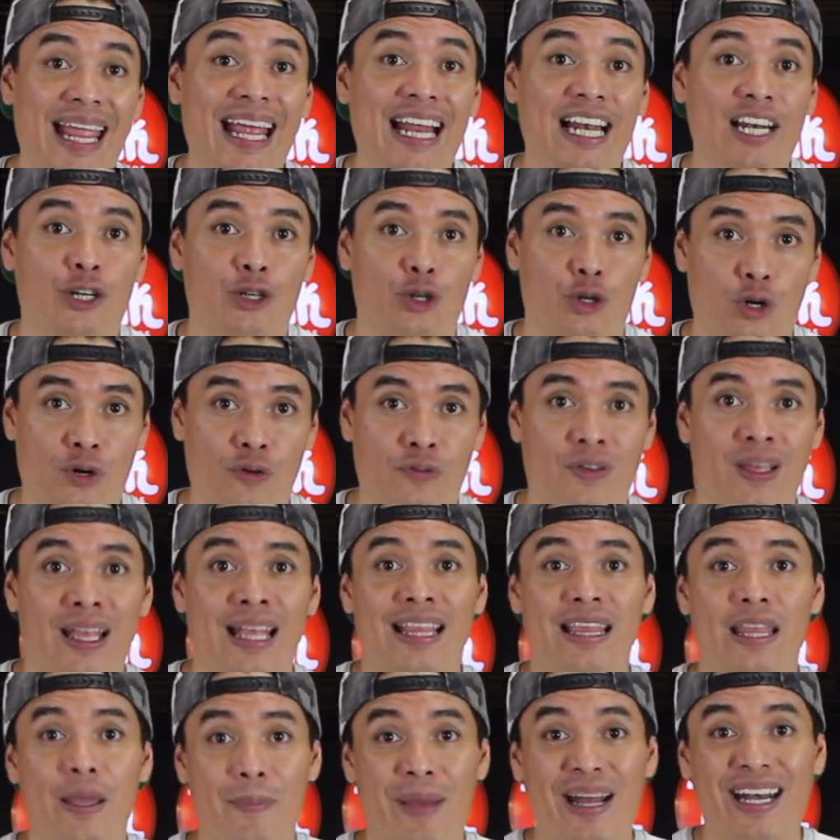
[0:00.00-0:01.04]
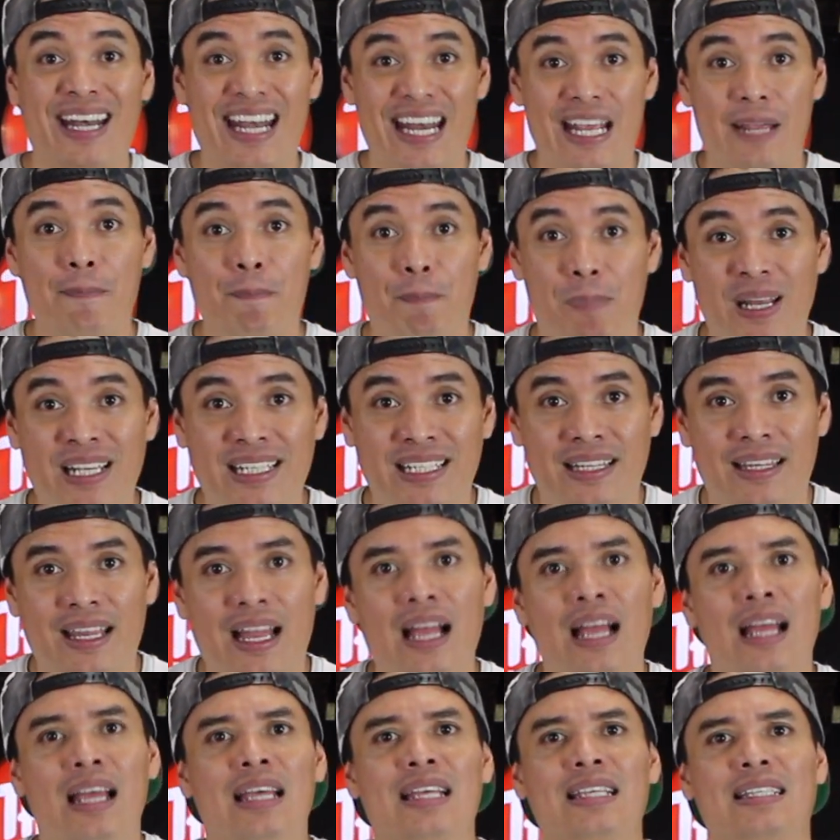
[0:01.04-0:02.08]
el groove de manera
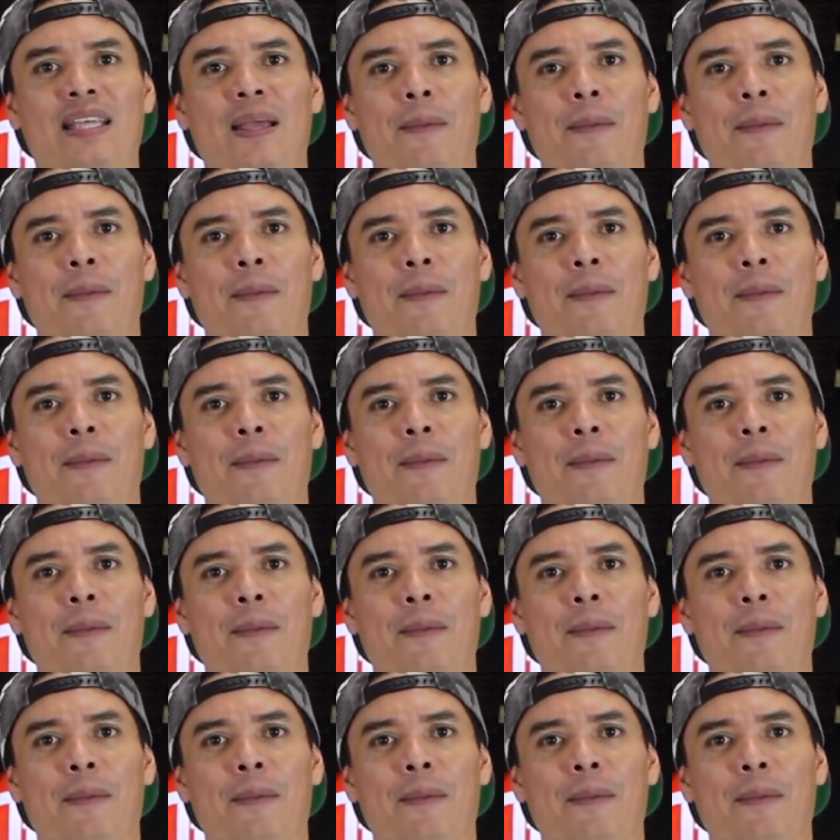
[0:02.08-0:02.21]
implícita,